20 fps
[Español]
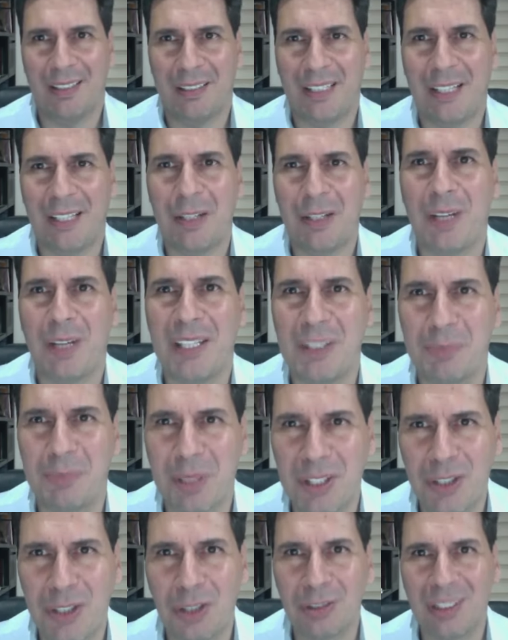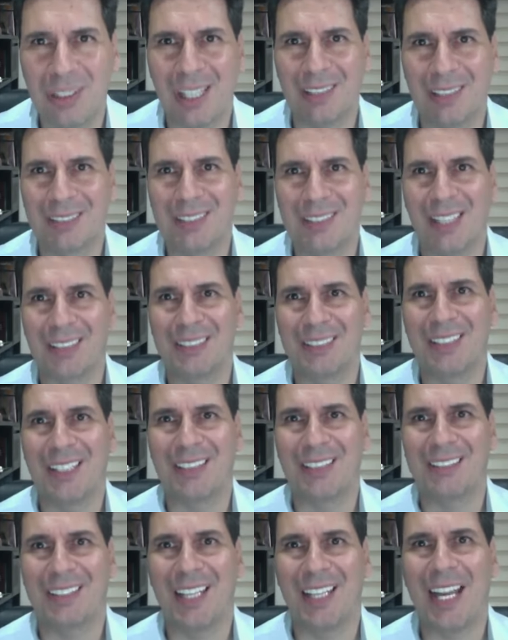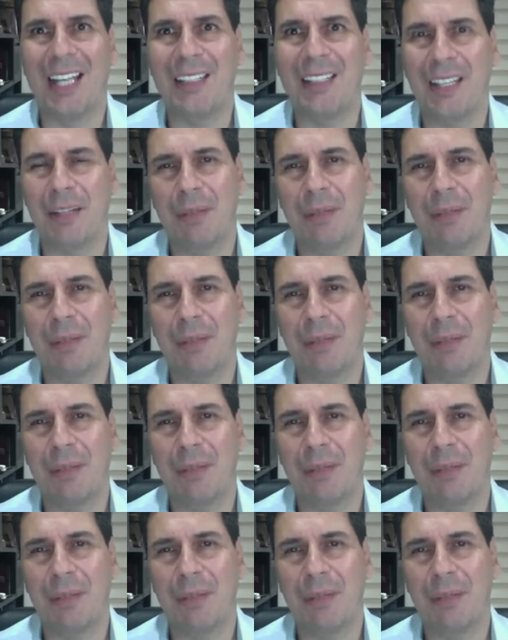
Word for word: tener una dispersión tan, tan, tan grande,